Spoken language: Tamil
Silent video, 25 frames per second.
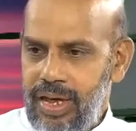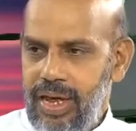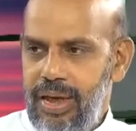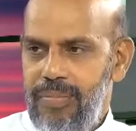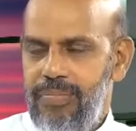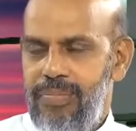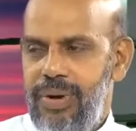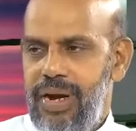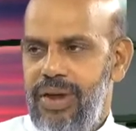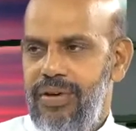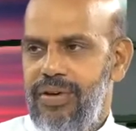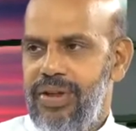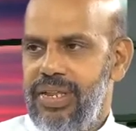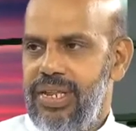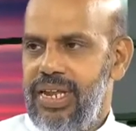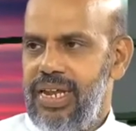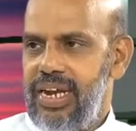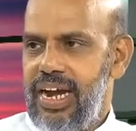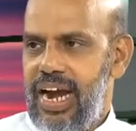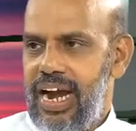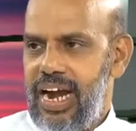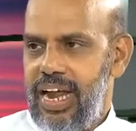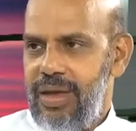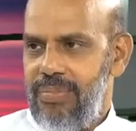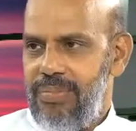இப்படி வந்து
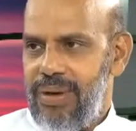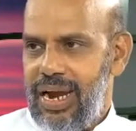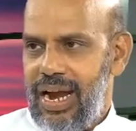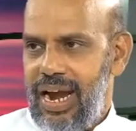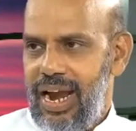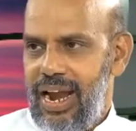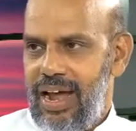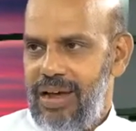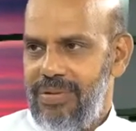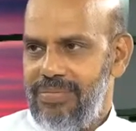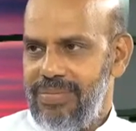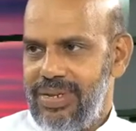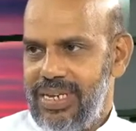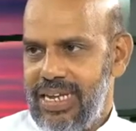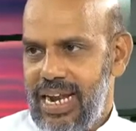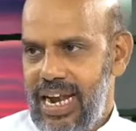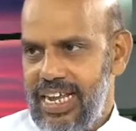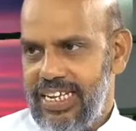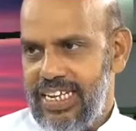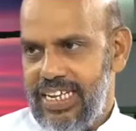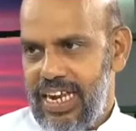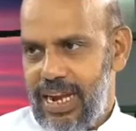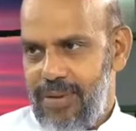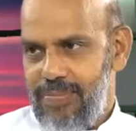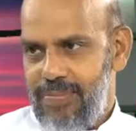நடைபெறலாம் சில
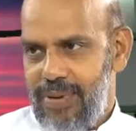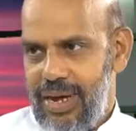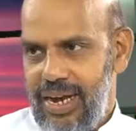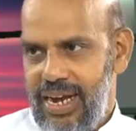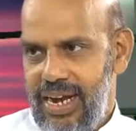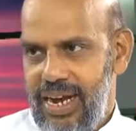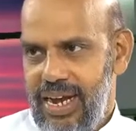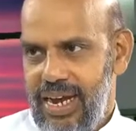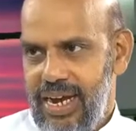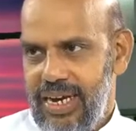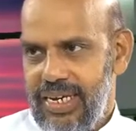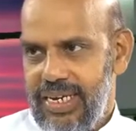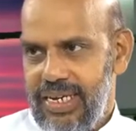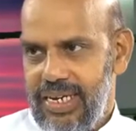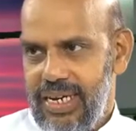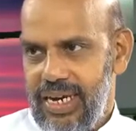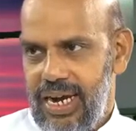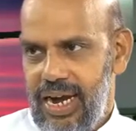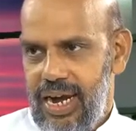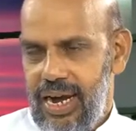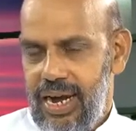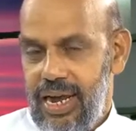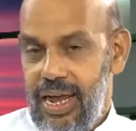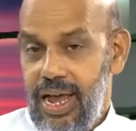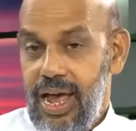சிறப்பான
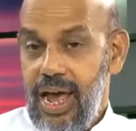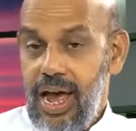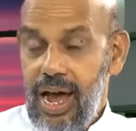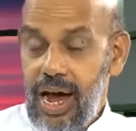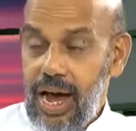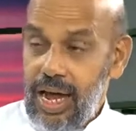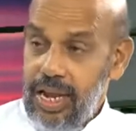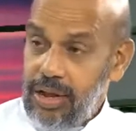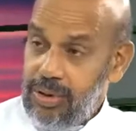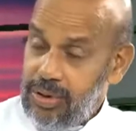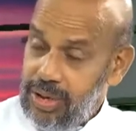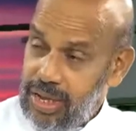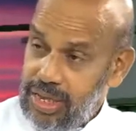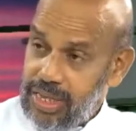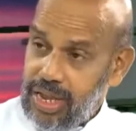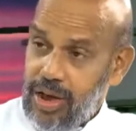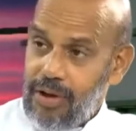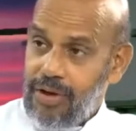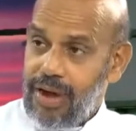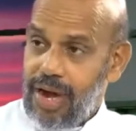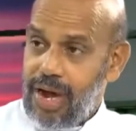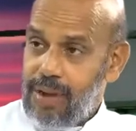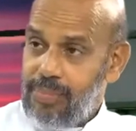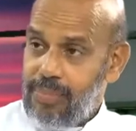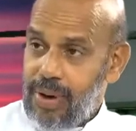நிகழ்ச்சிகள் அதை வந்து
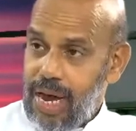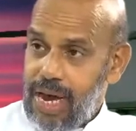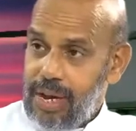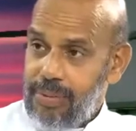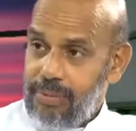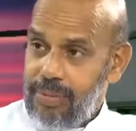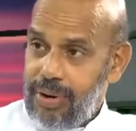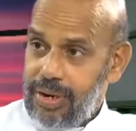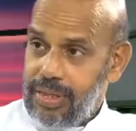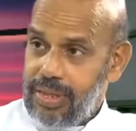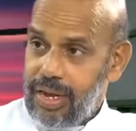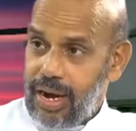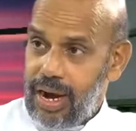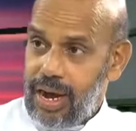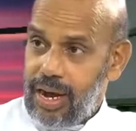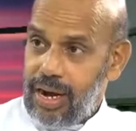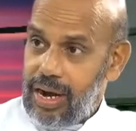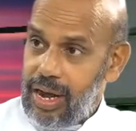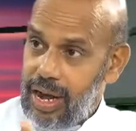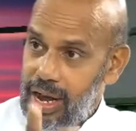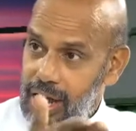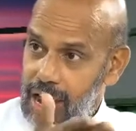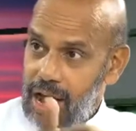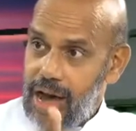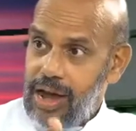தவறாக
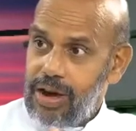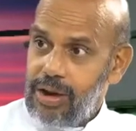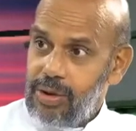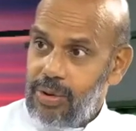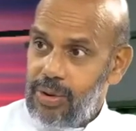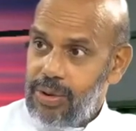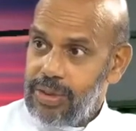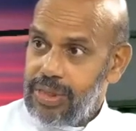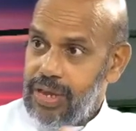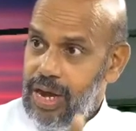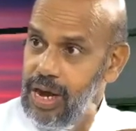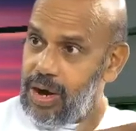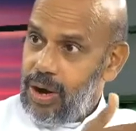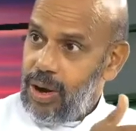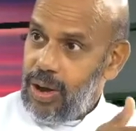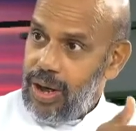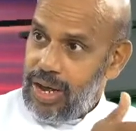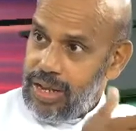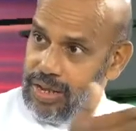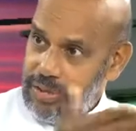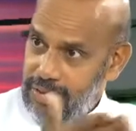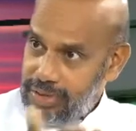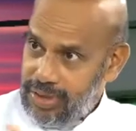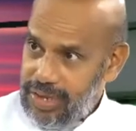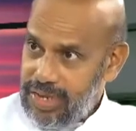பயன்படுத்துகிறாங்கன்னா யார் கொடுத்தாங்களோ
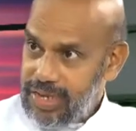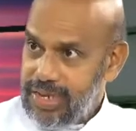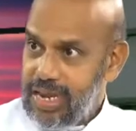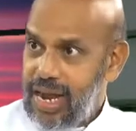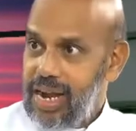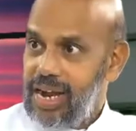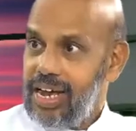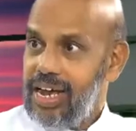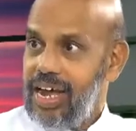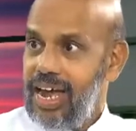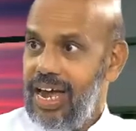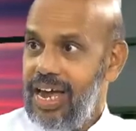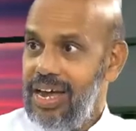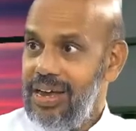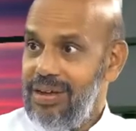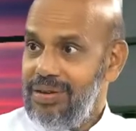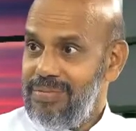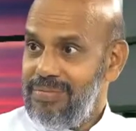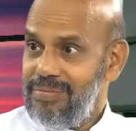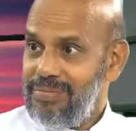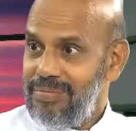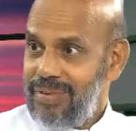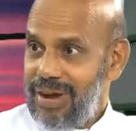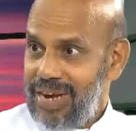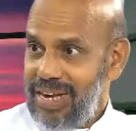அதை வந்து சலுகையை
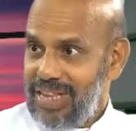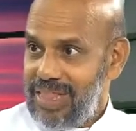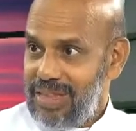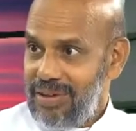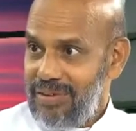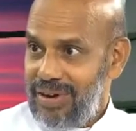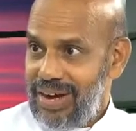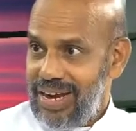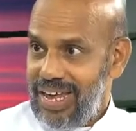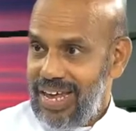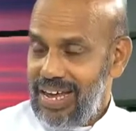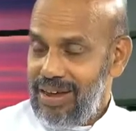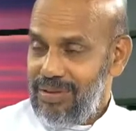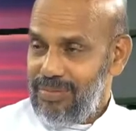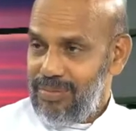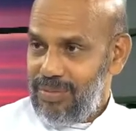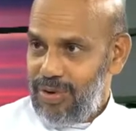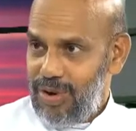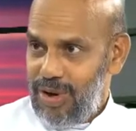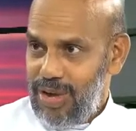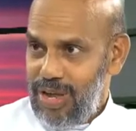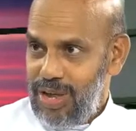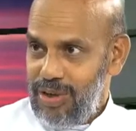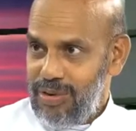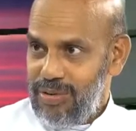பறித்து விட
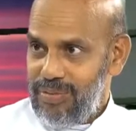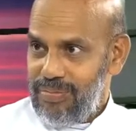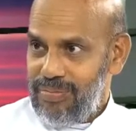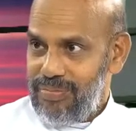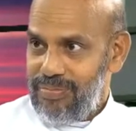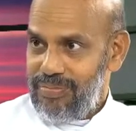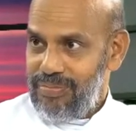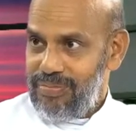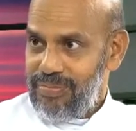முடியும்